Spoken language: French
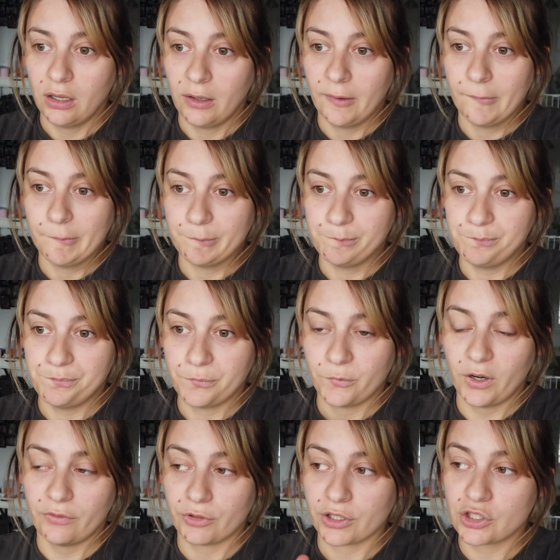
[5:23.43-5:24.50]
Euh,
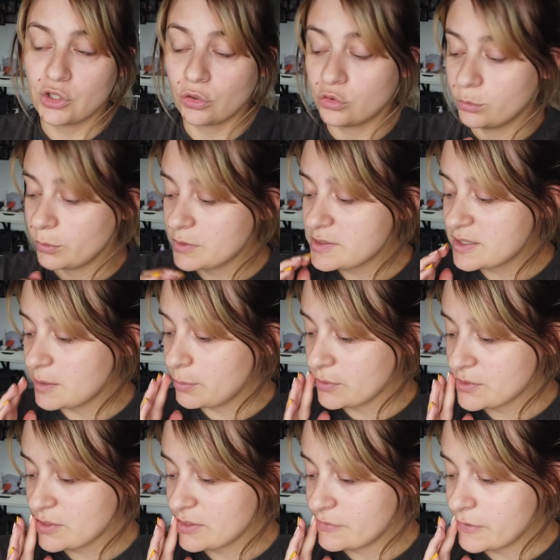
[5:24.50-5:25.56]
voilà, il faudrait que je leur demande si elles
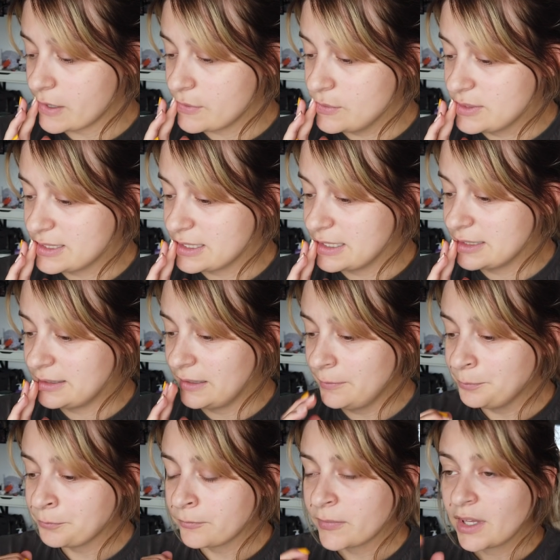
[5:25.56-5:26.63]
pensent en avoir
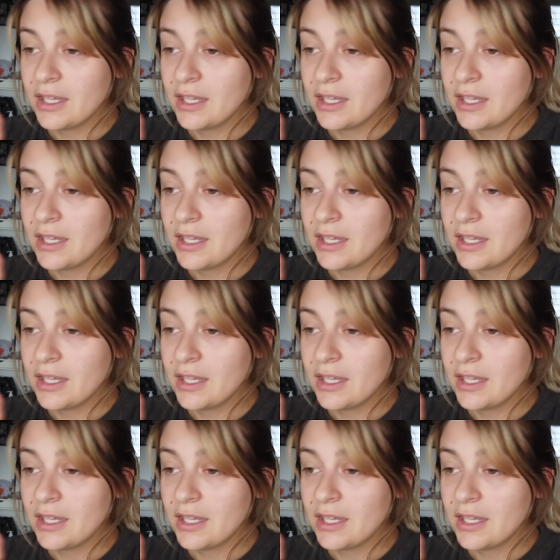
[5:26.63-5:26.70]
utilité.